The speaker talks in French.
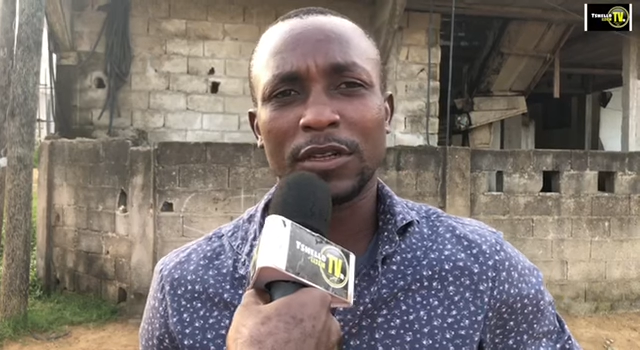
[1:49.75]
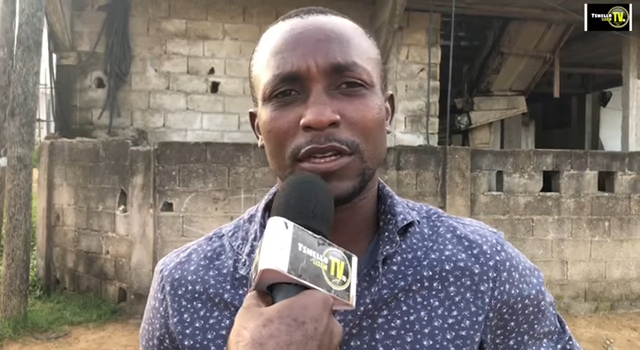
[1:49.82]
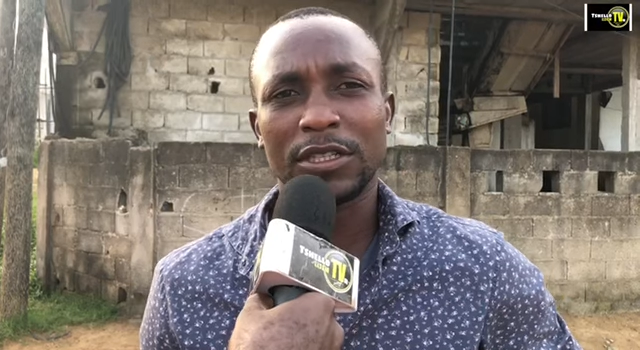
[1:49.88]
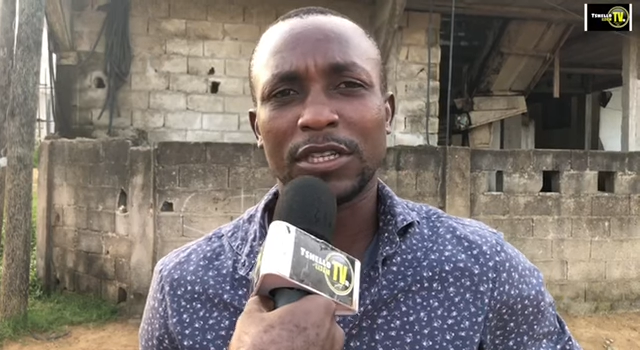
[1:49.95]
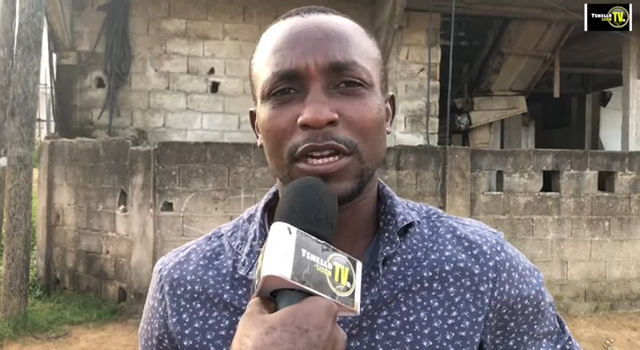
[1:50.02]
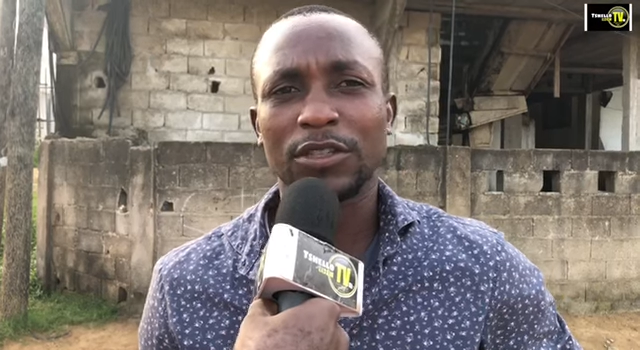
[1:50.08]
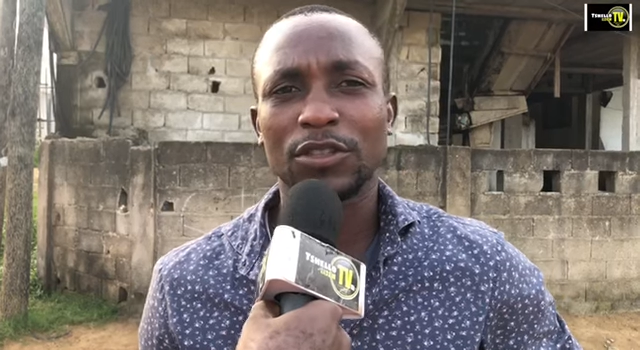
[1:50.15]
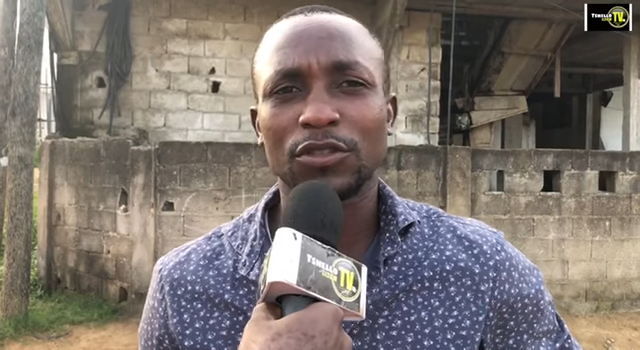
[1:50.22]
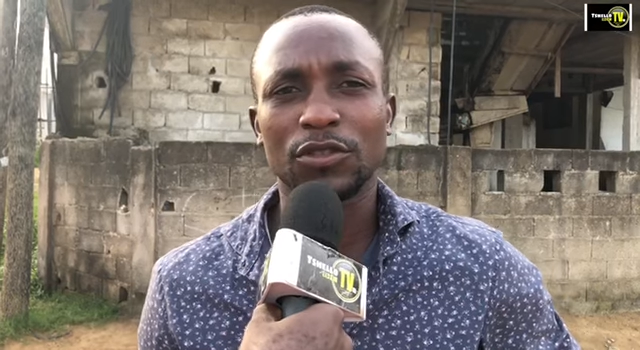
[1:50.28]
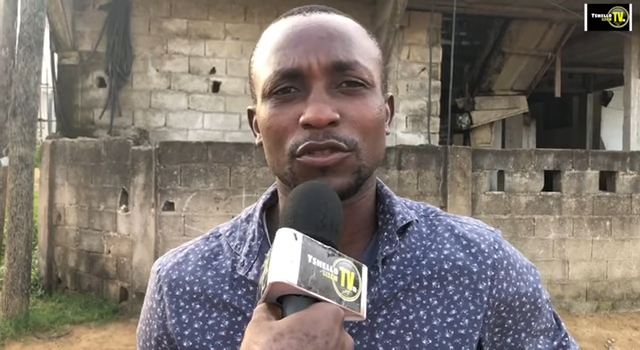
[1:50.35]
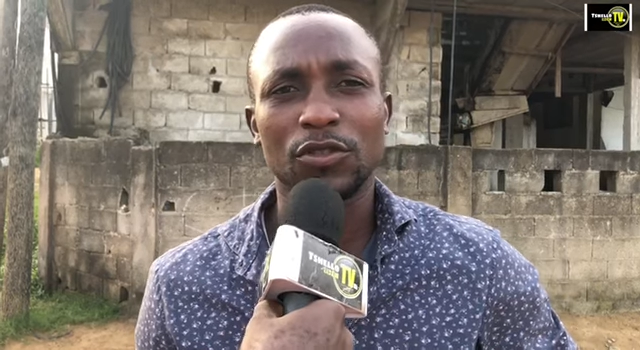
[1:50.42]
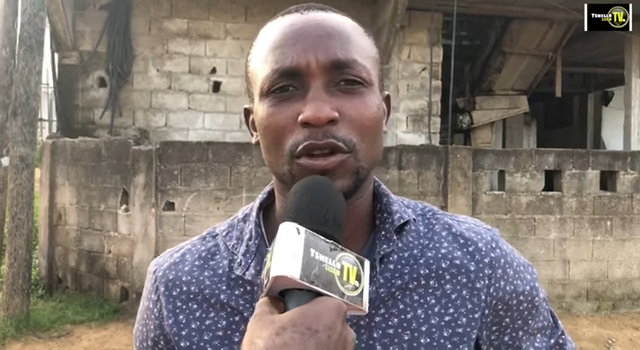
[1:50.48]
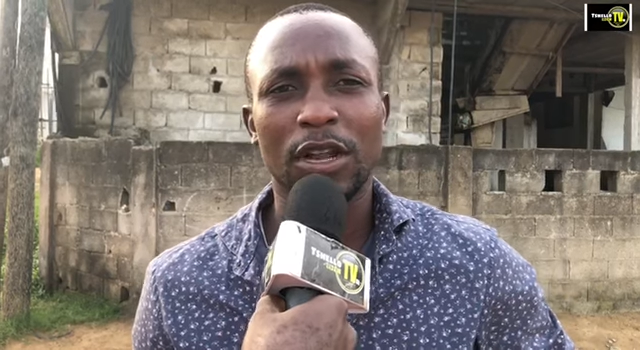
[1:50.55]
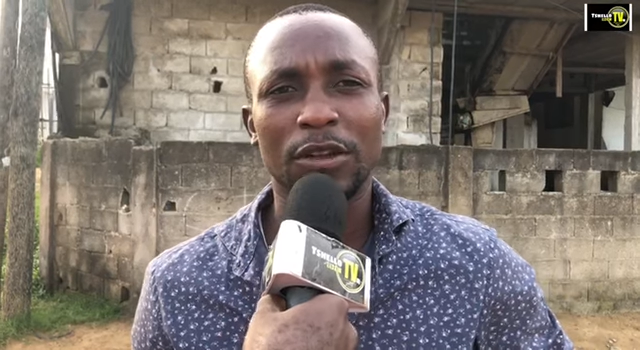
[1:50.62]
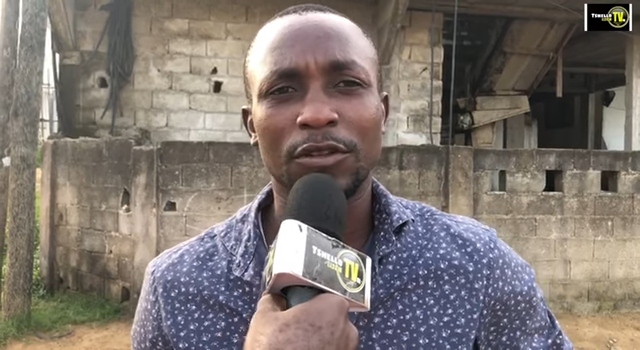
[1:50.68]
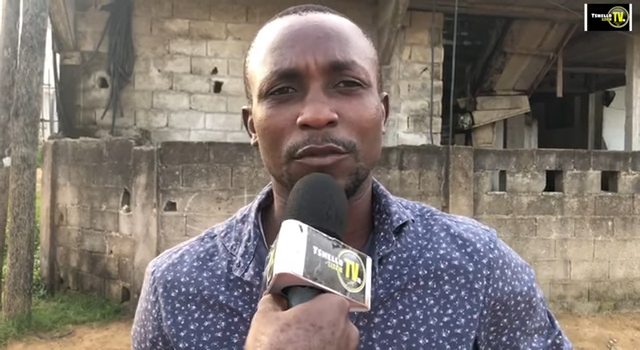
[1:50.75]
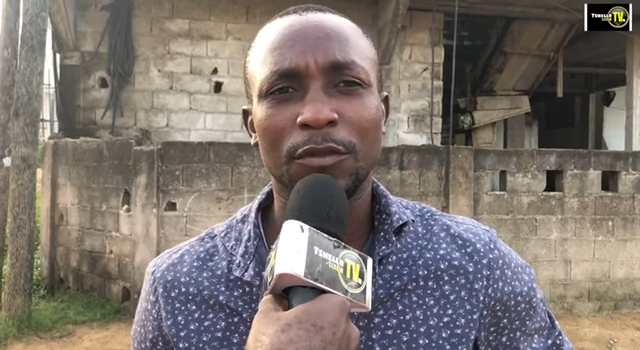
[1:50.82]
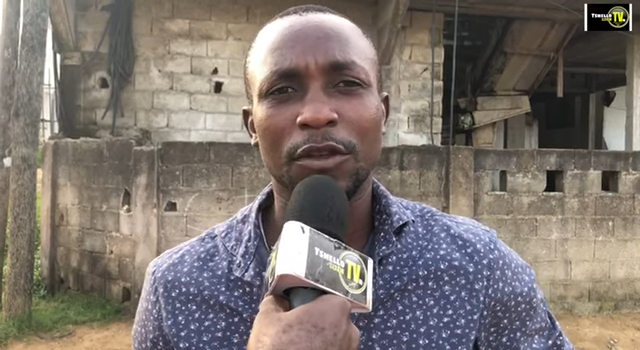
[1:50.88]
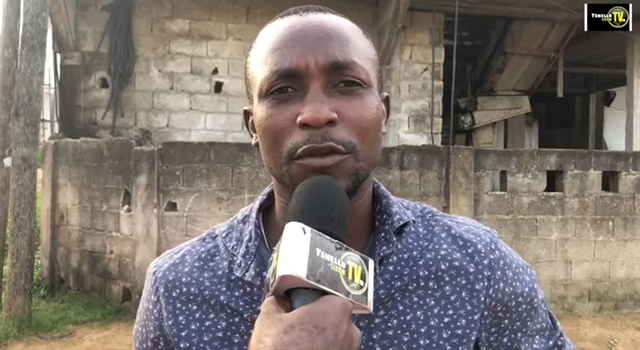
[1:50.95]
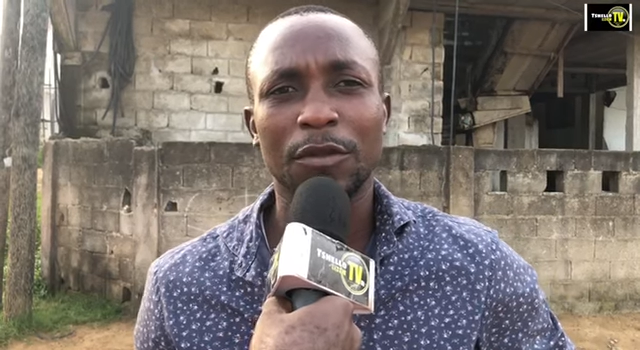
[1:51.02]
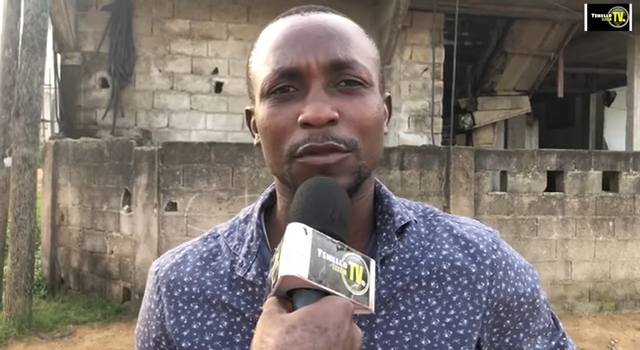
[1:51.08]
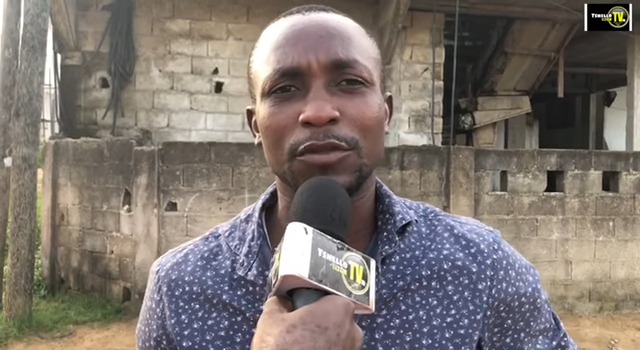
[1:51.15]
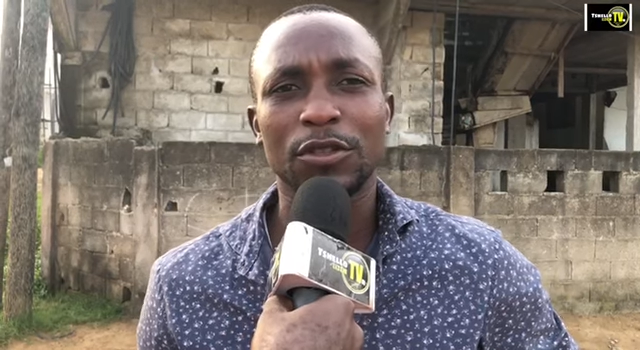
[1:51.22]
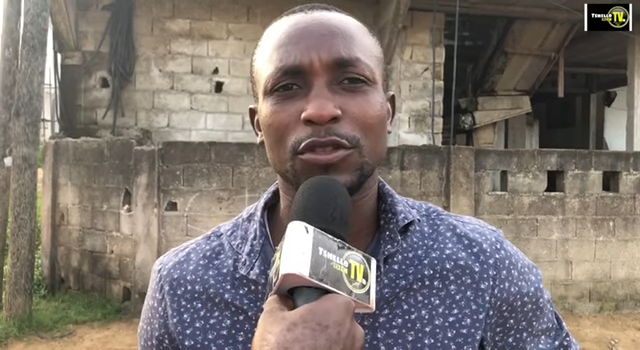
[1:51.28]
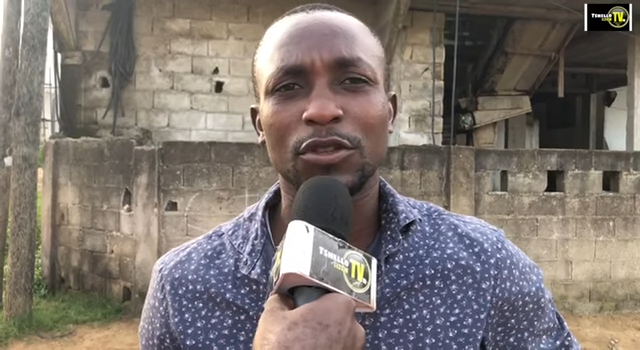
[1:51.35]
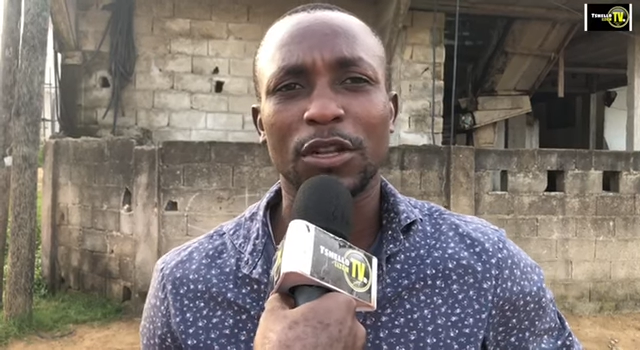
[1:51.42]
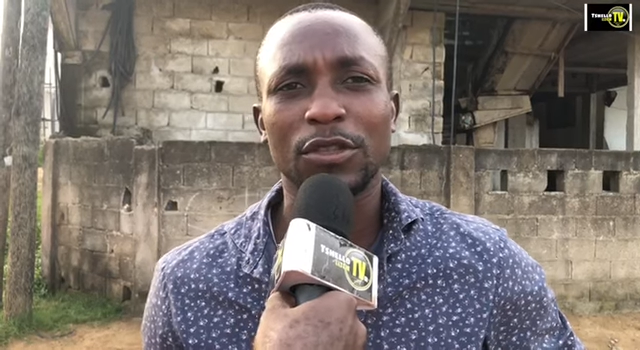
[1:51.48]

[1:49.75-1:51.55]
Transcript: changer de jour au lendemain. Même si tu